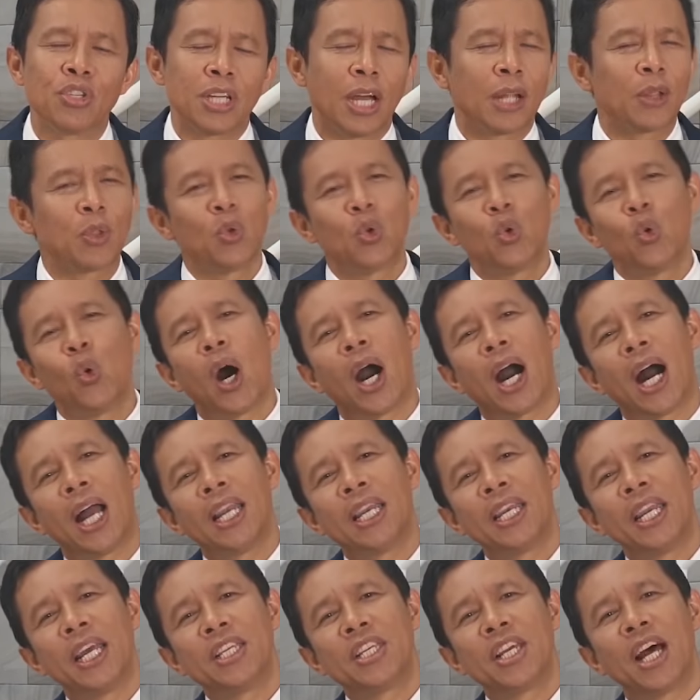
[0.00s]
Satu dua
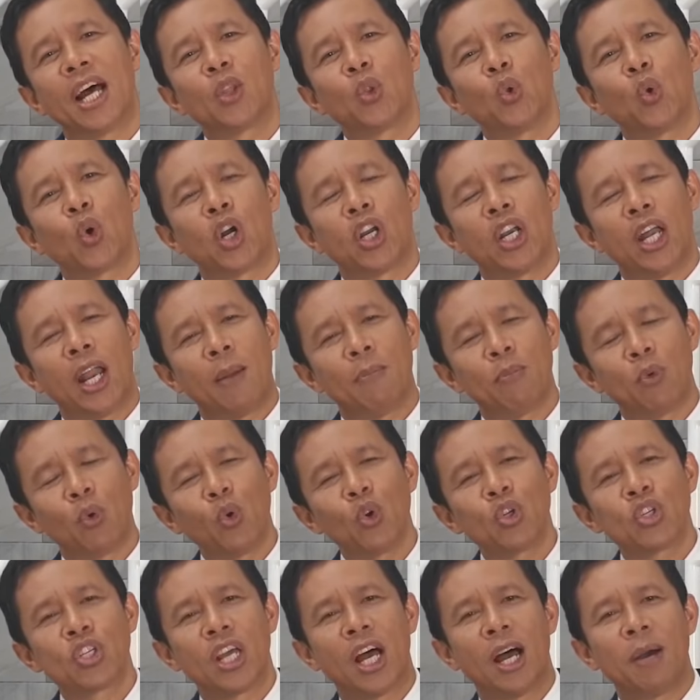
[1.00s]
kali dia jatuh ke dalam
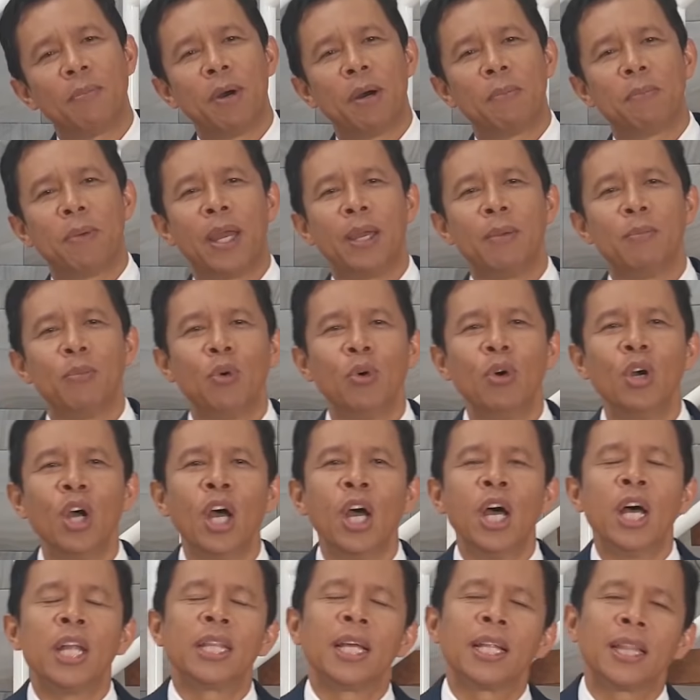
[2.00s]
dosa, Bapak Ibu,
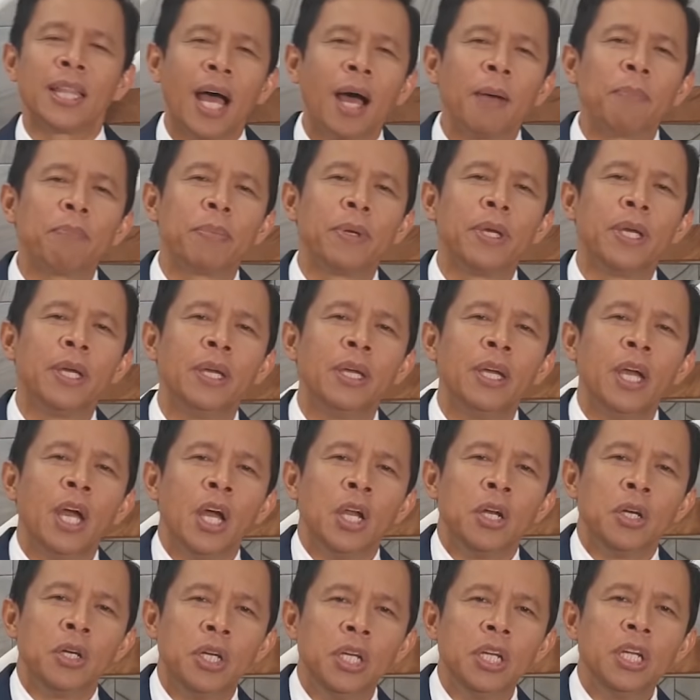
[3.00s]
tetapi
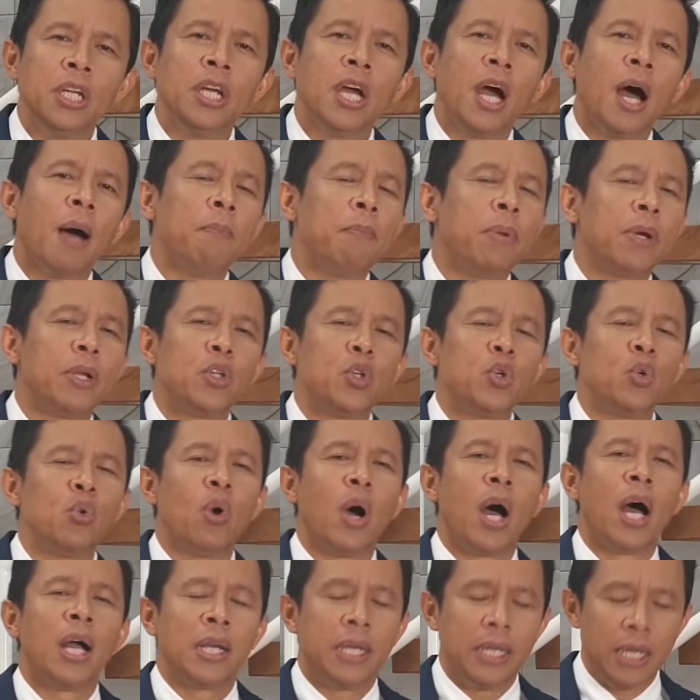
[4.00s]
dia
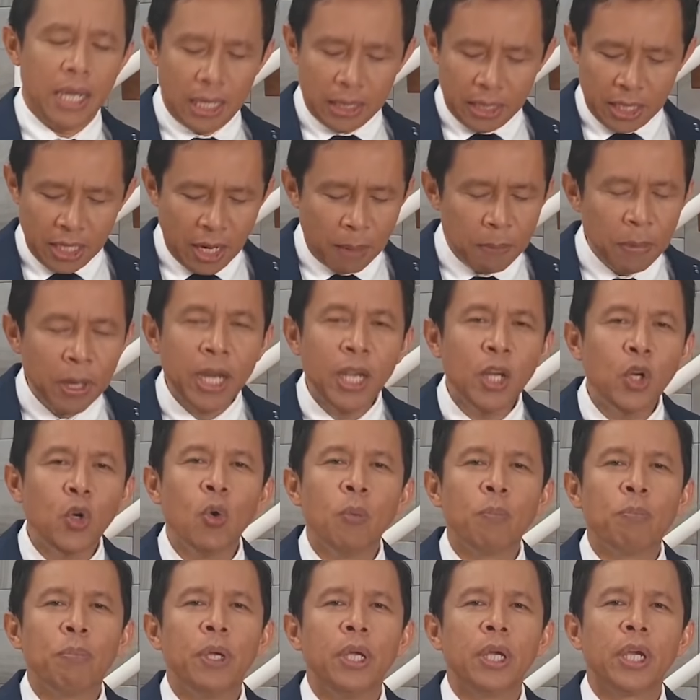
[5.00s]
berjuang, dia tidak
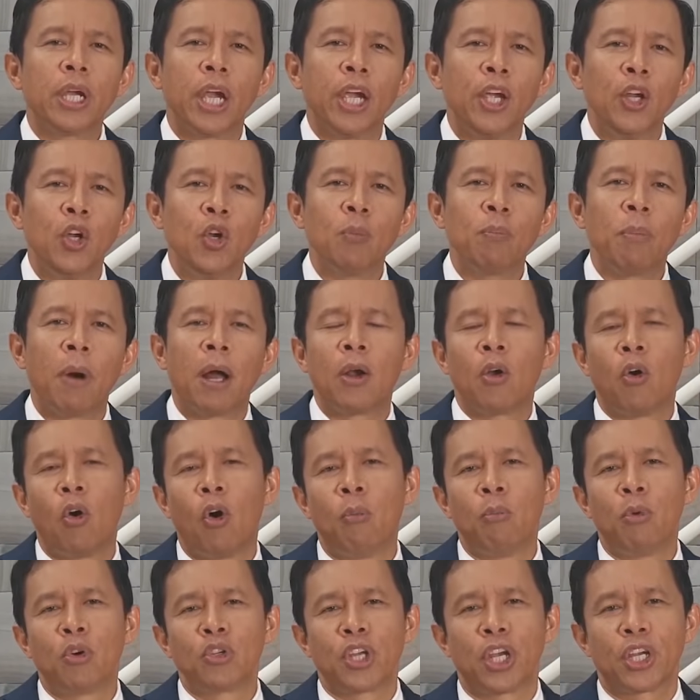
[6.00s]
menghidupi kehidupan
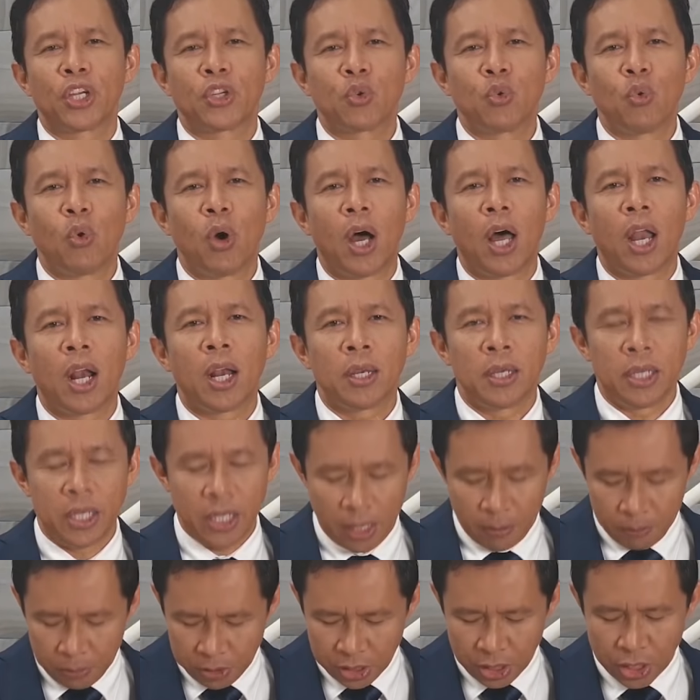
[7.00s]
homoseksual.
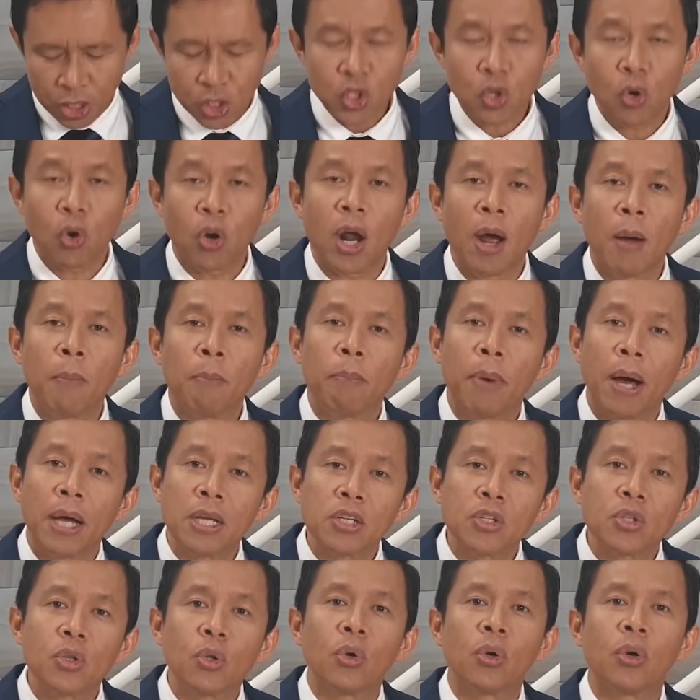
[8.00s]
Dia menjadi seorang
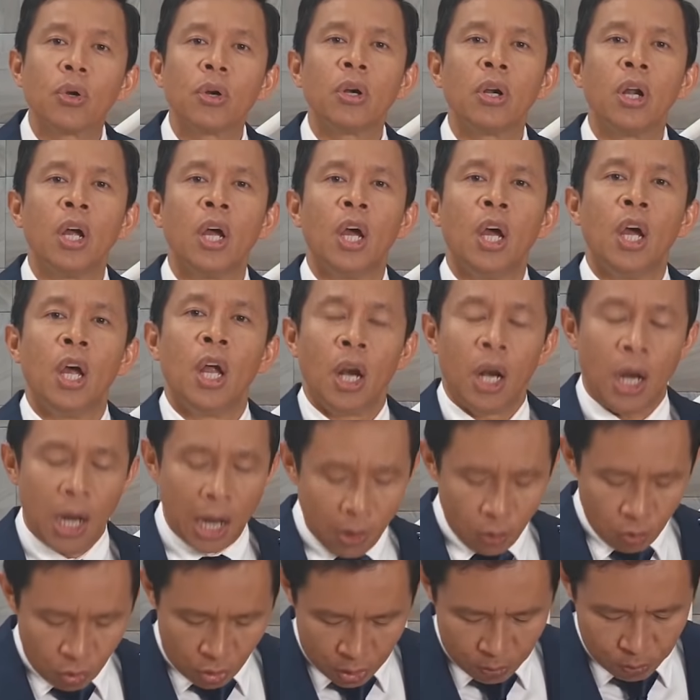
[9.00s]
pastor,
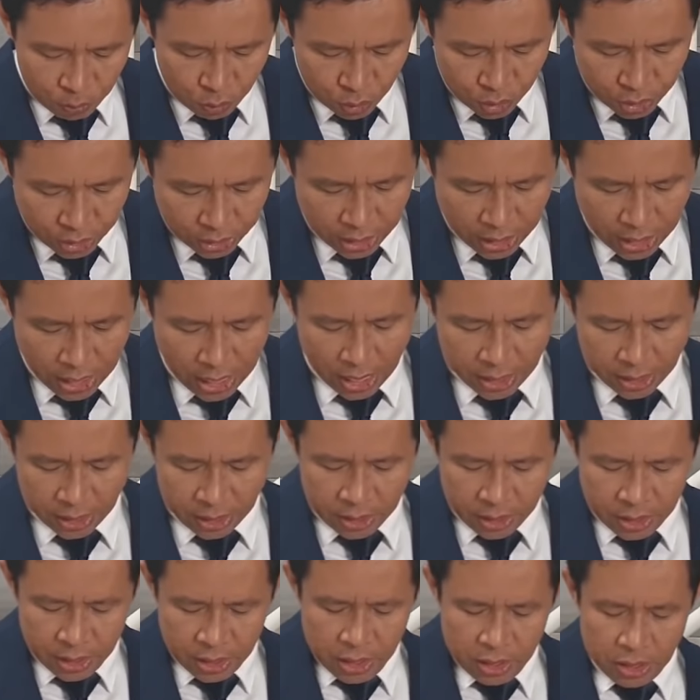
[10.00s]
lalu
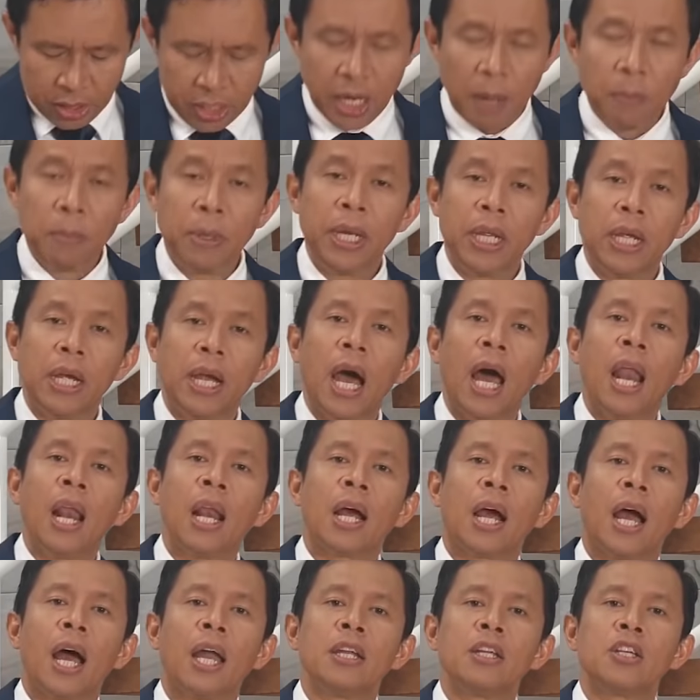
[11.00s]
kemudian dia
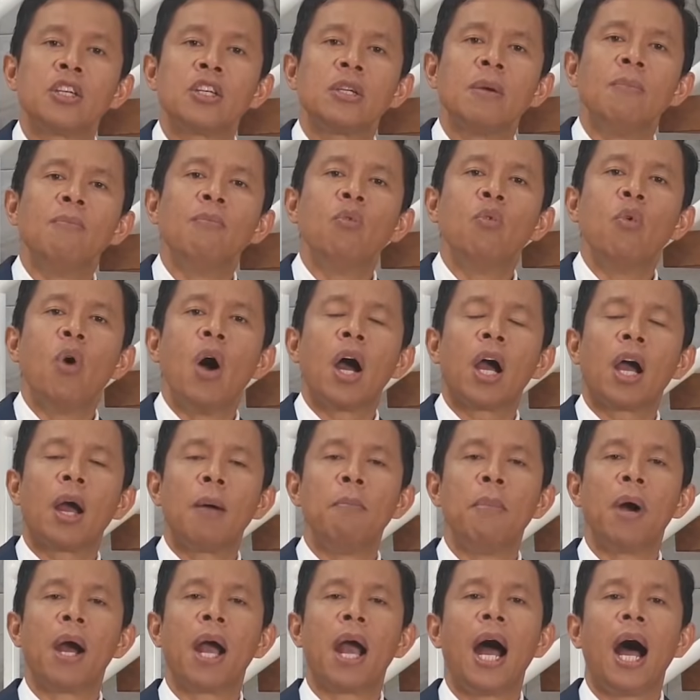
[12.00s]
meninggalkan semua
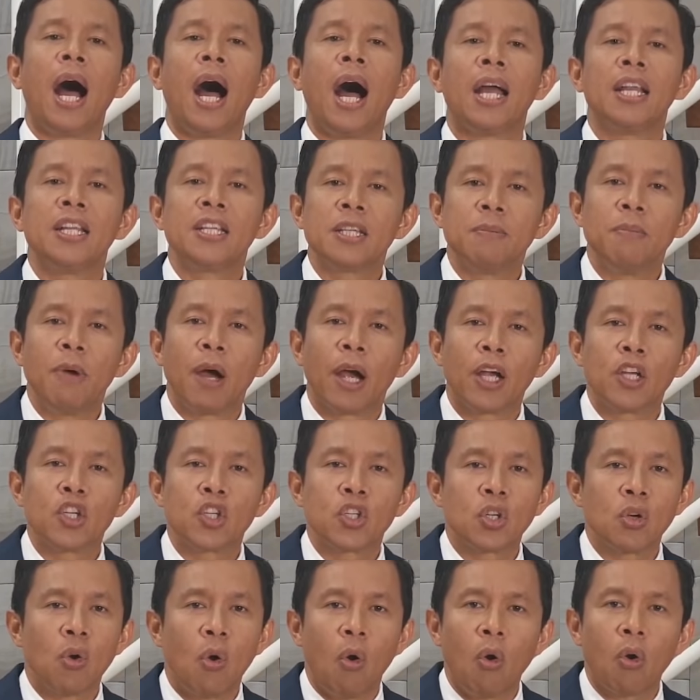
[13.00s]
kemegahan sebagai
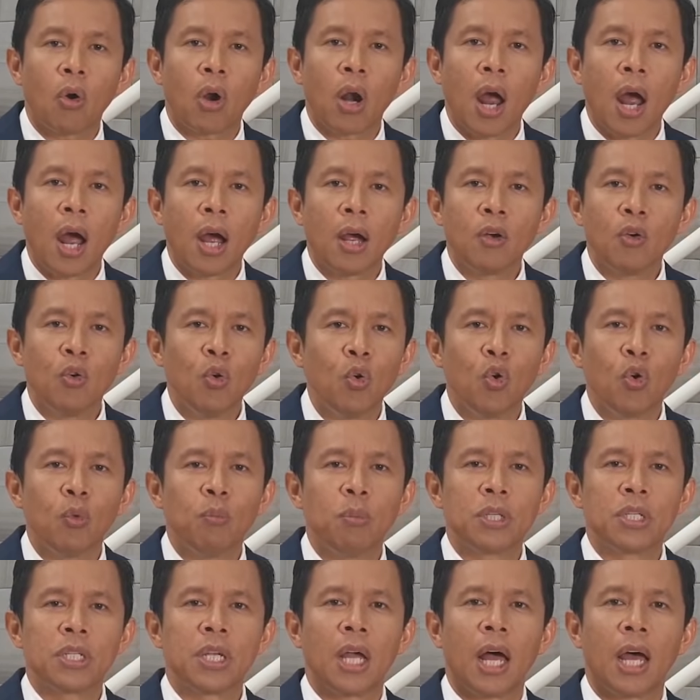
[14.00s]
seorang
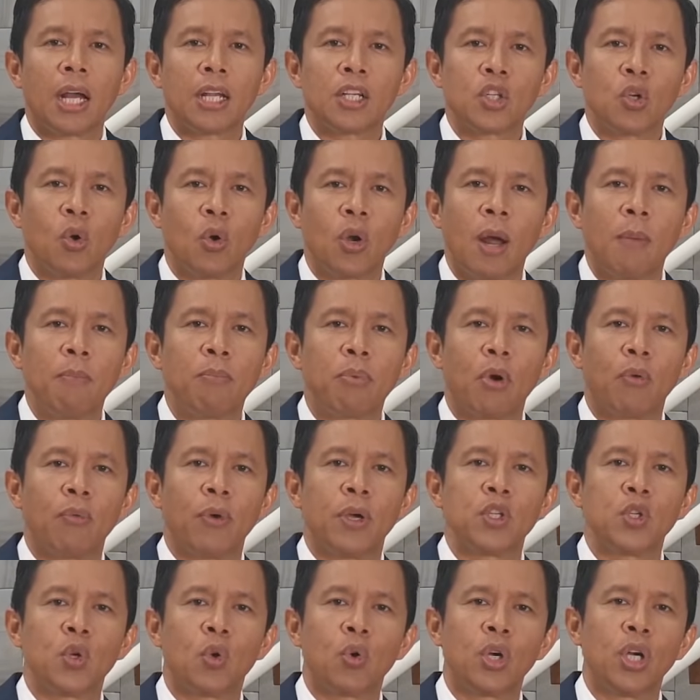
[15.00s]
guru besar, seorang
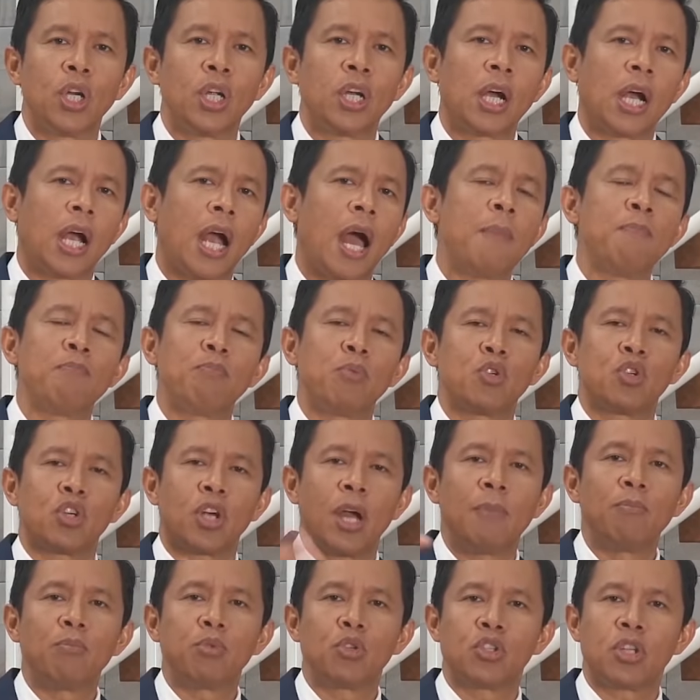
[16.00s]
profesor di
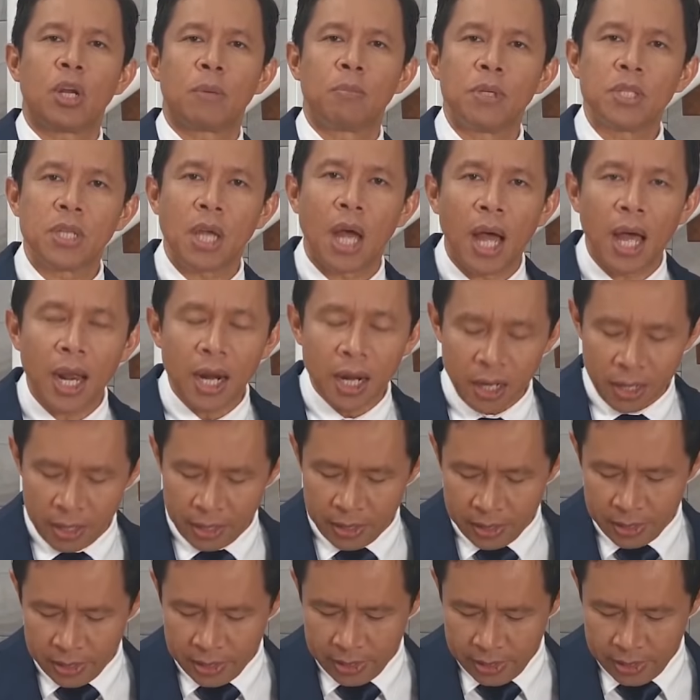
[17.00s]
kampus-kampus terbesar.